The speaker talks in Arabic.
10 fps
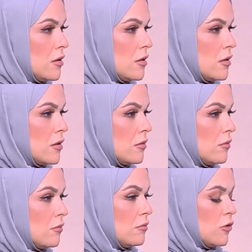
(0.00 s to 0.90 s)
اه
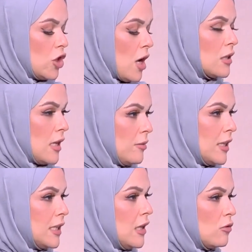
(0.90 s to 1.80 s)
ممكن مش حصل قبل
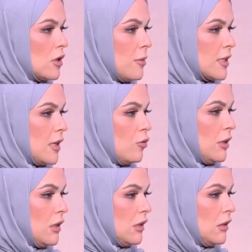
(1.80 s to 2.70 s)
كده واصحابك زعلوا
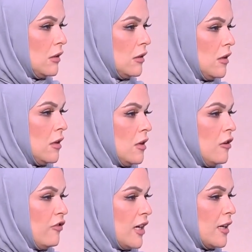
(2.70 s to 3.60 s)
منك اه
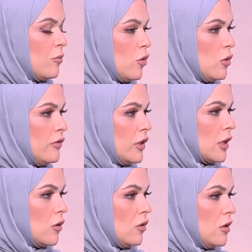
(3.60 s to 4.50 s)
فاكر موقف
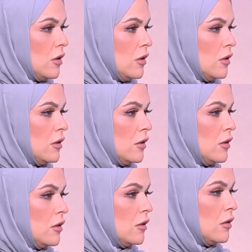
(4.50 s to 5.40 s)
تحكيه لنا فاكر